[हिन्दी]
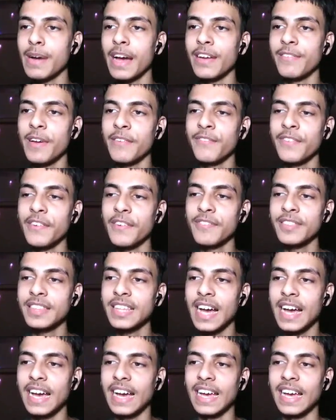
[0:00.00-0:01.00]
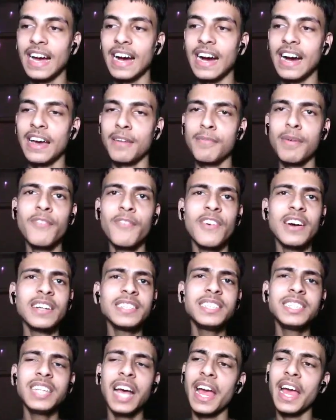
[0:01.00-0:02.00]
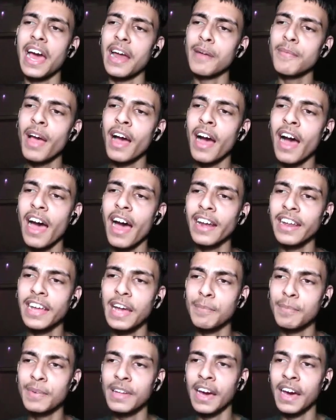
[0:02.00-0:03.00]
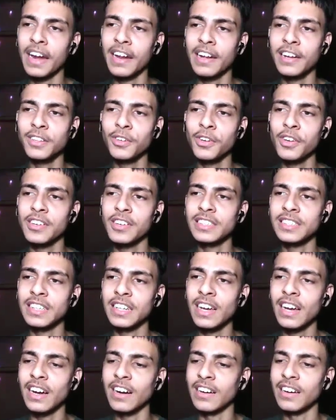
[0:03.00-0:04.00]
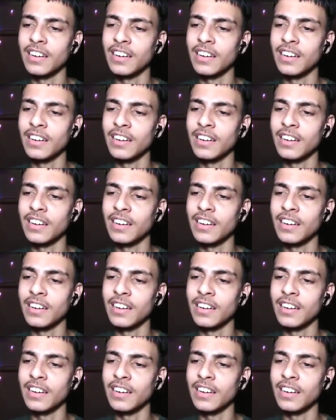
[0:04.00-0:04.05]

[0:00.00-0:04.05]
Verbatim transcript: छी भाई मैं फिफ्थ आया यार मैं फर्स्ट था यार मैं हार गया अपनी हरकतों की वजह से